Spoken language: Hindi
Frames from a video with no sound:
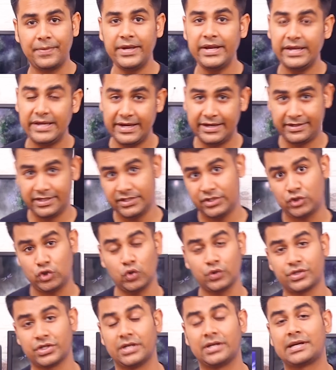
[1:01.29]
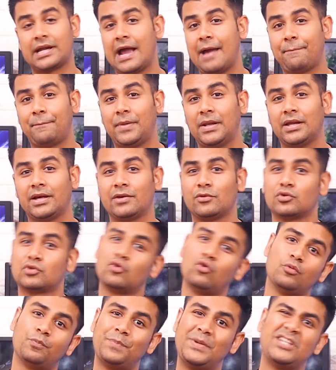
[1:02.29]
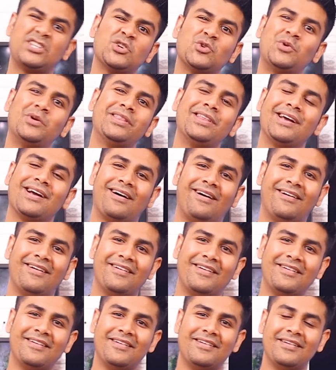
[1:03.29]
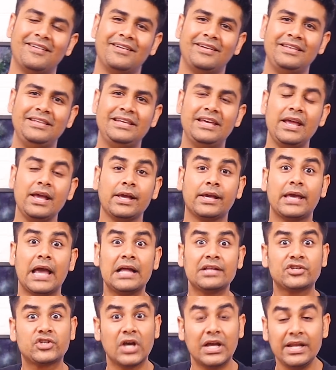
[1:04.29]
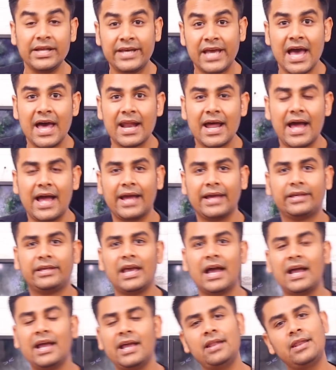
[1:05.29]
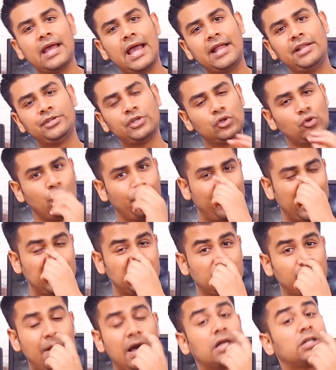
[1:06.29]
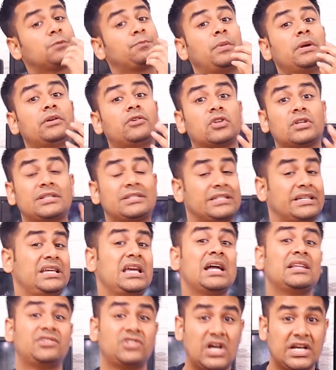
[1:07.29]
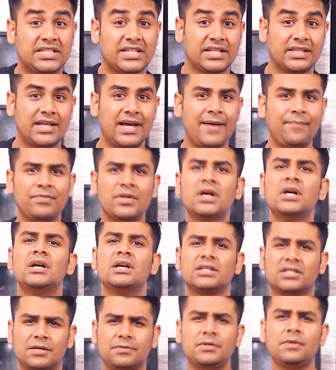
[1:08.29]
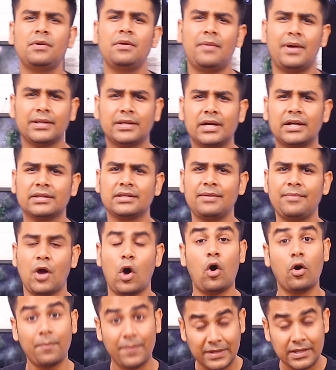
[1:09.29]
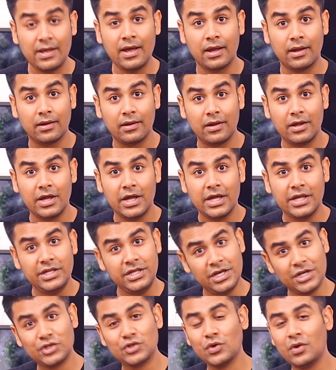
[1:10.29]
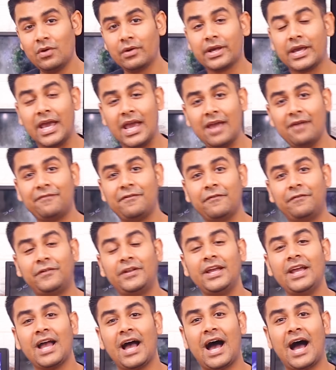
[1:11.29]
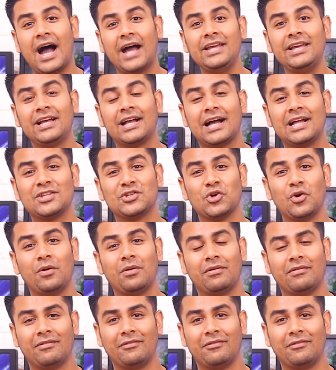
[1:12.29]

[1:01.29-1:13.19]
अभी लेटेस्ट जो चल रहा है एप्पल के उसको पीछे उड़ देगा ये क्या चल क्या रहा है क्या इन एंटी टू बेंच पर ट्रस्ट किया जा सकता है सबसे पहले बात करते हैं और पता है ये जो के फिफ्टी आई का जो